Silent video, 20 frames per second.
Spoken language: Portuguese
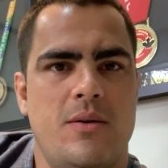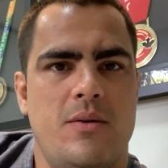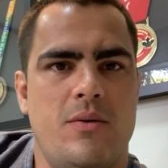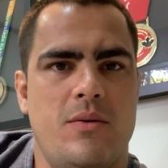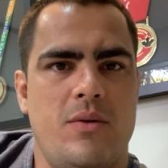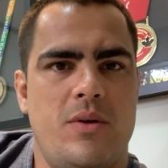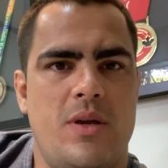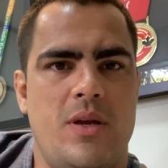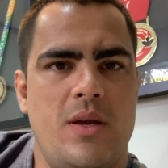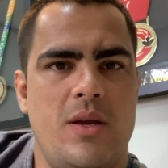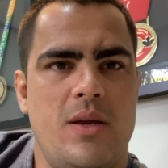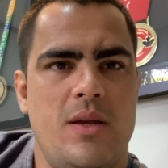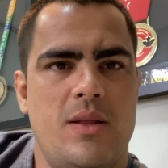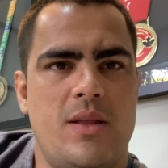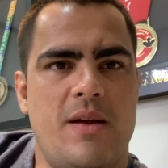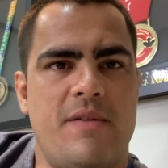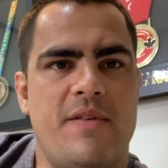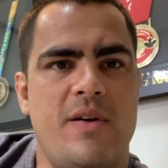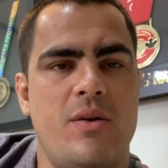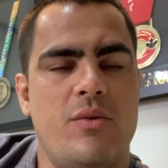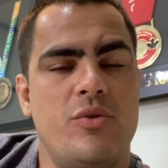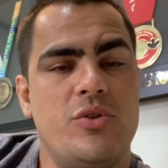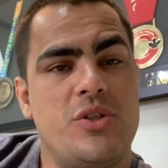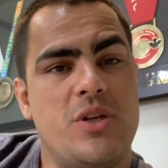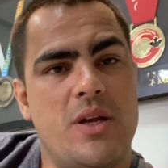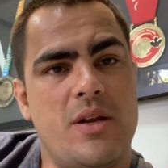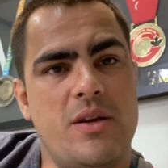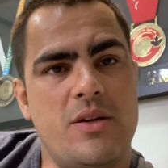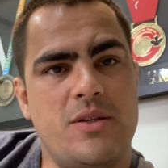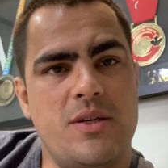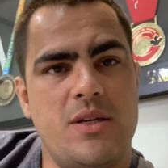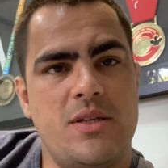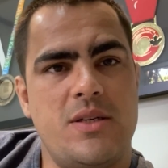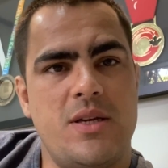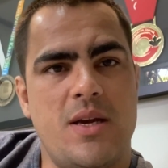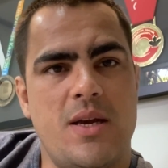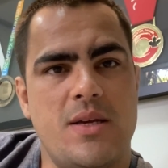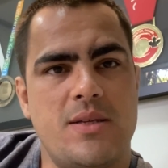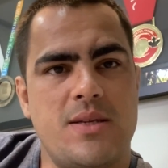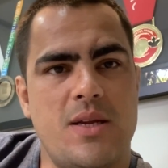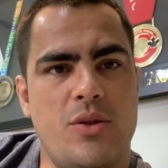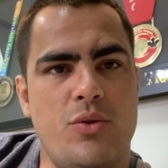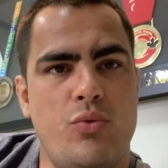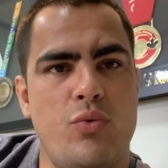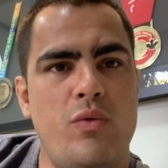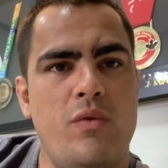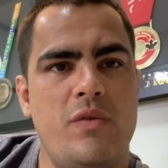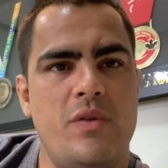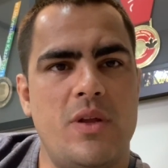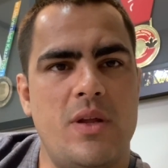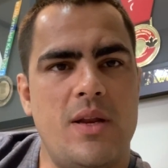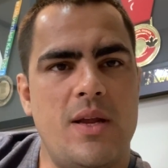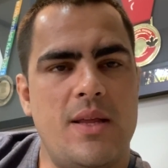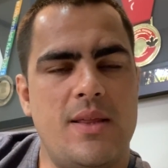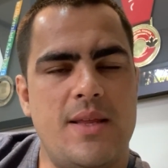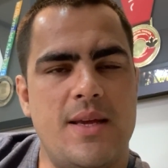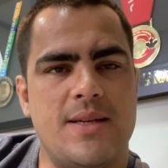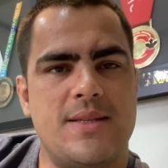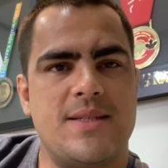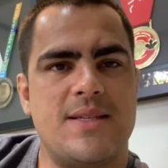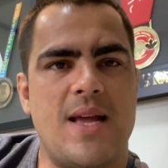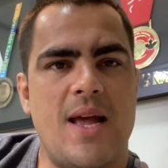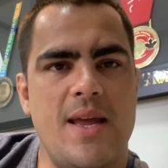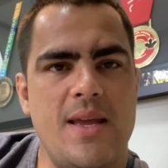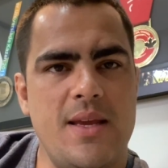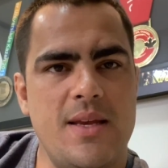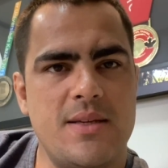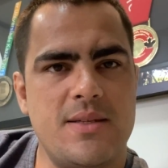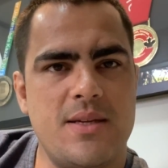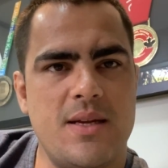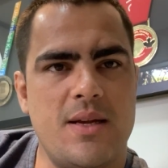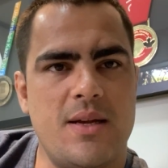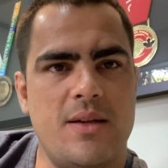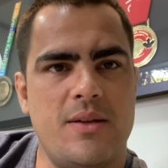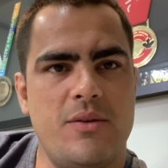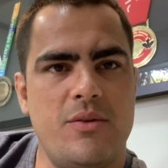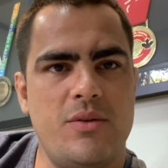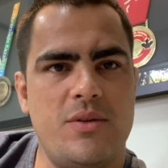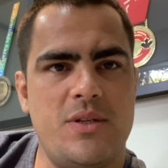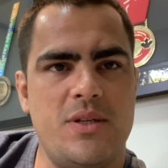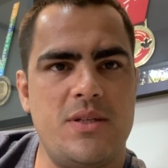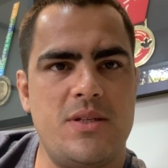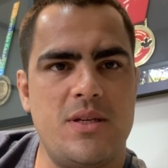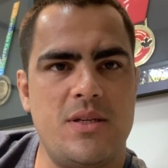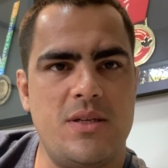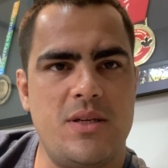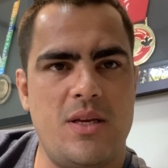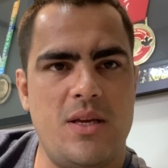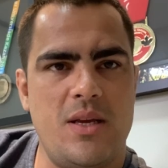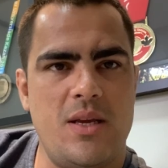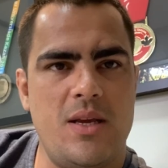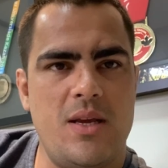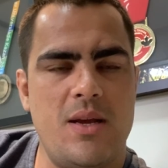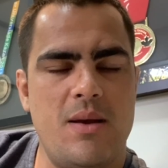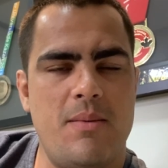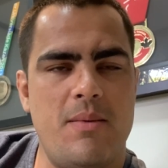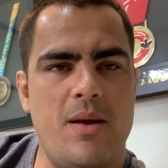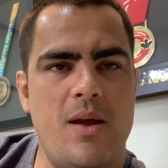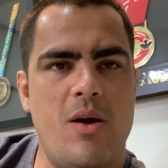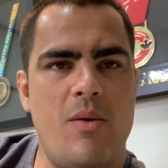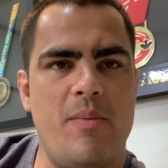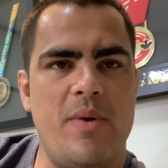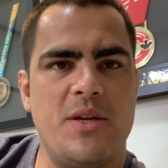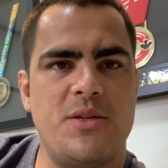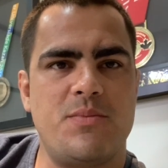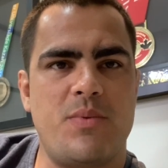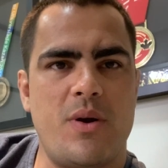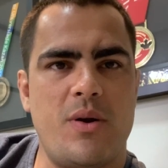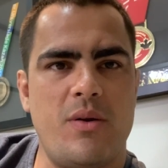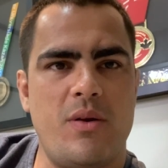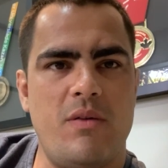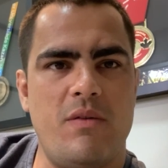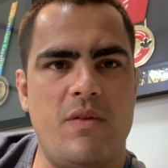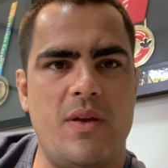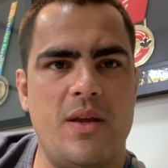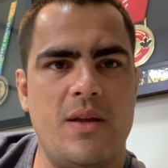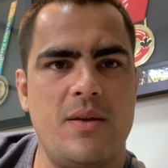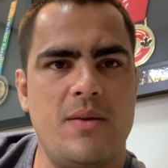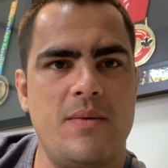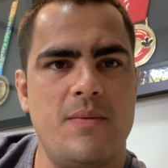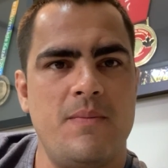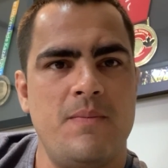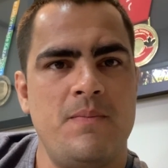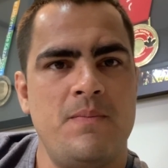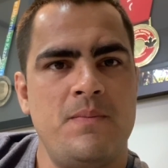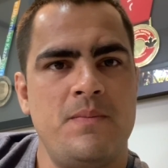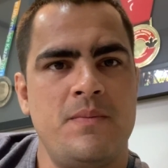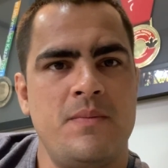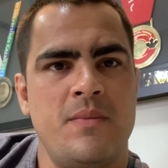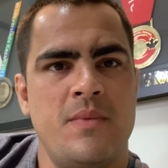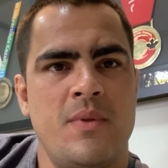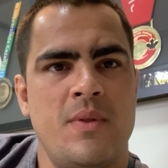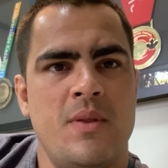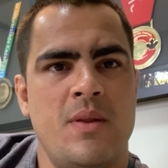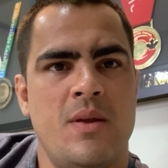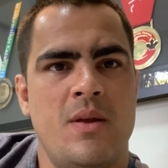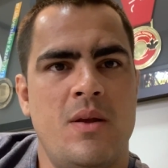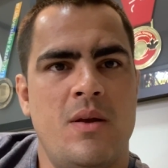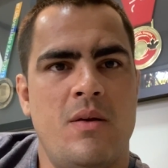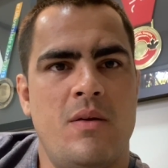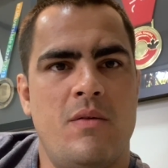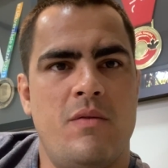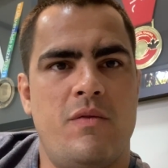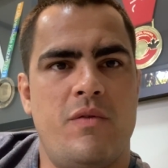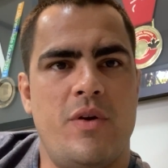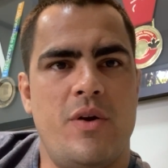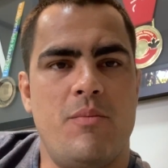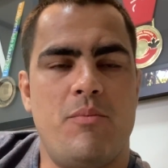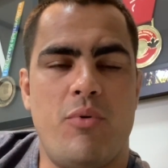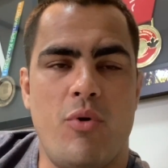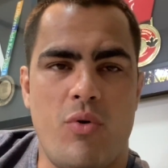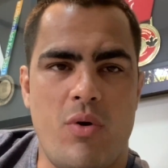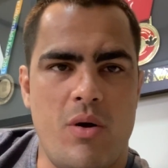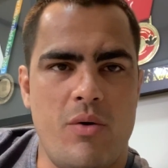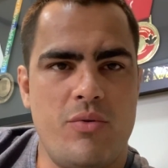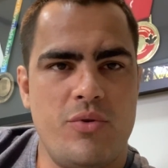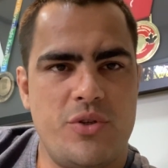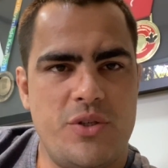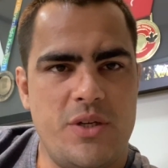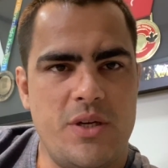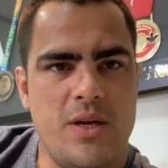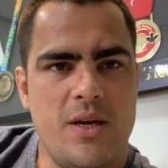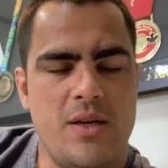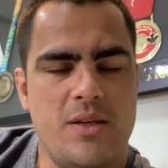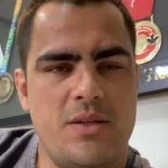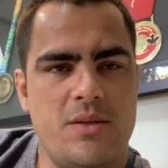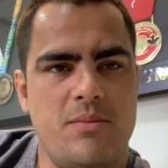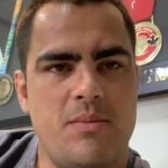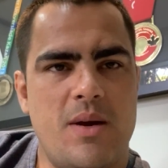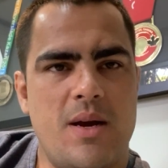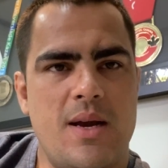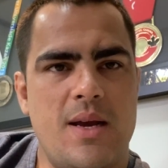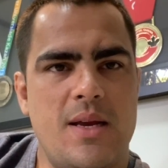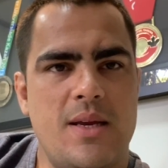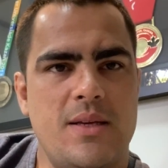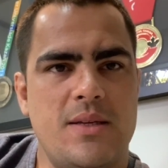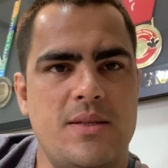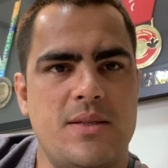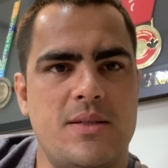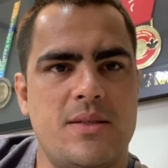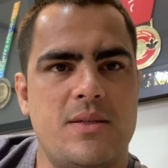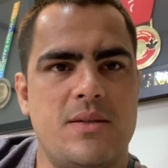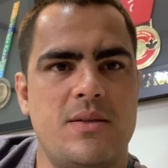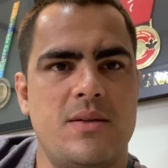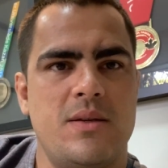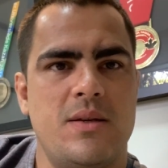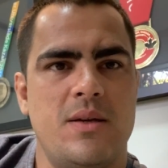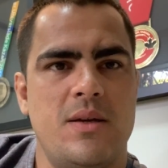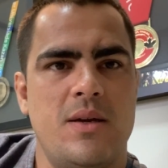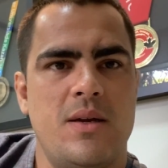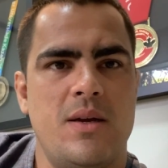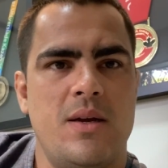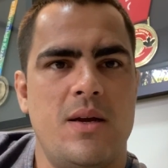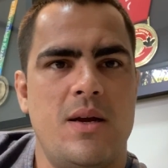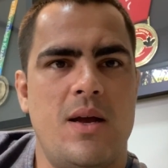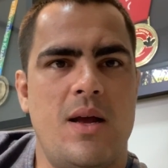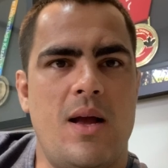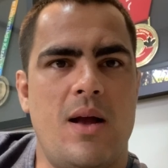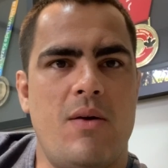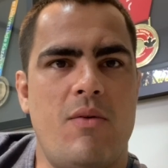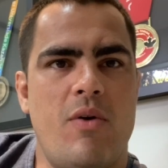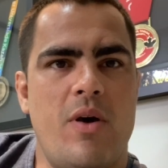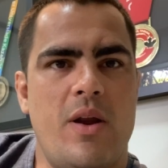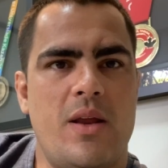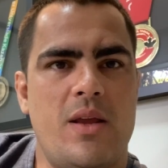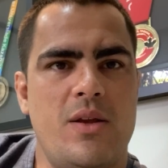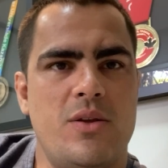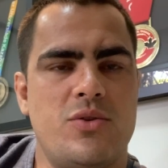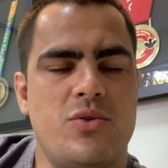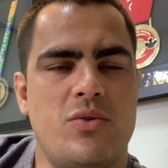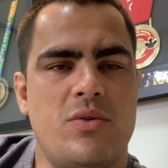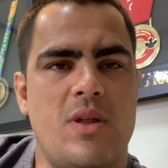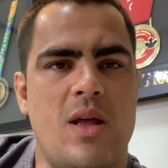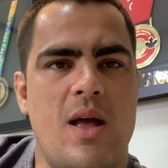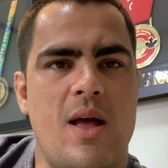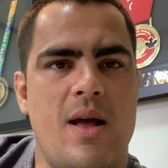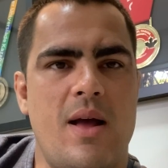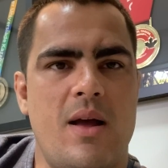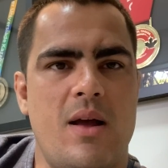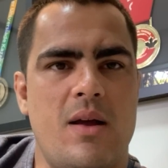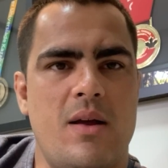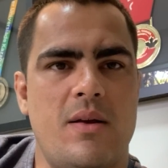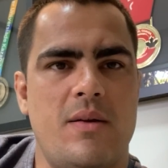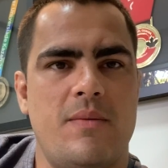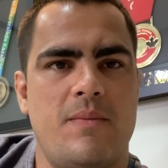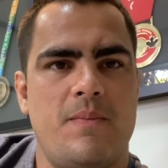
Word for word: O que estava angustiando a gente é essa dúvida, né? até sair essa notícia de que ia realmente para o ano que vem. Foi um pouco angustiante, mas agora que isso está